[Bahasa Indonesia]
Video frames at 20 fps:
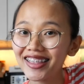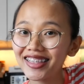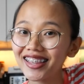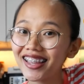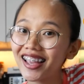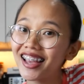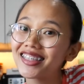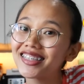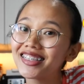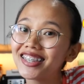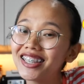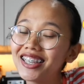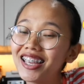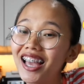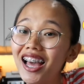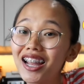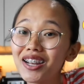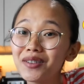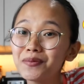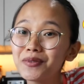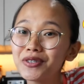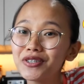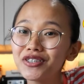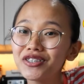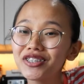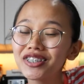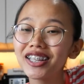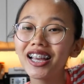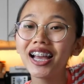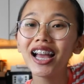
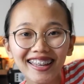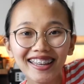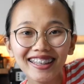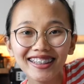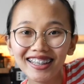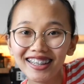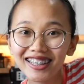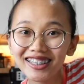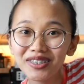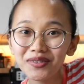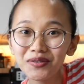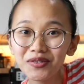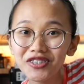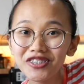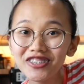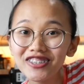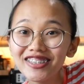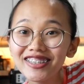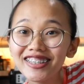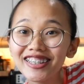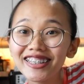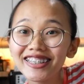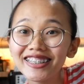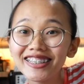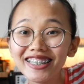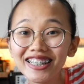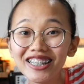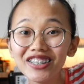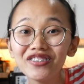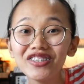@katihanebut. Kita ketemu
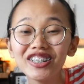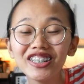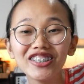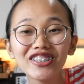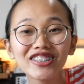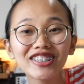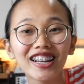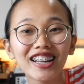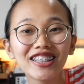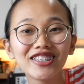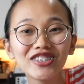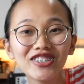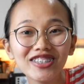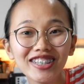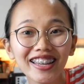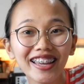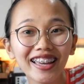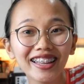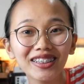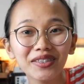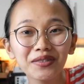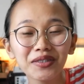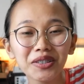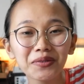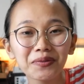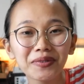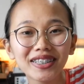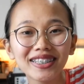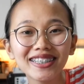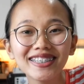di video selanjutnya ya
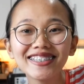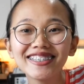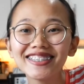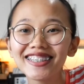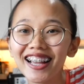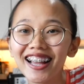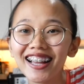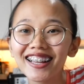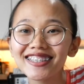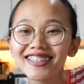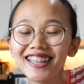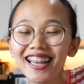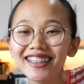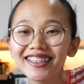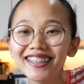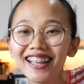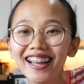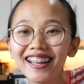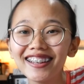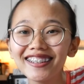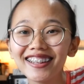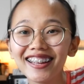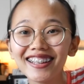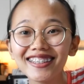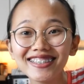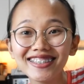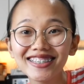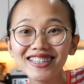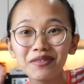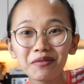teman-teman. Jaga kesehatan
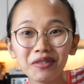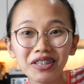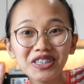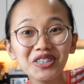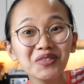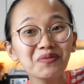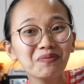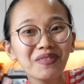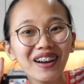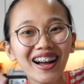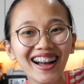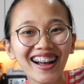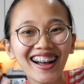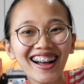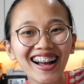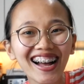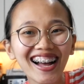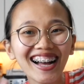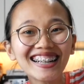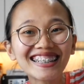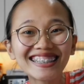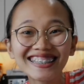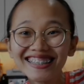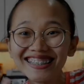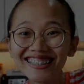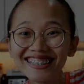dan sampai jumpa.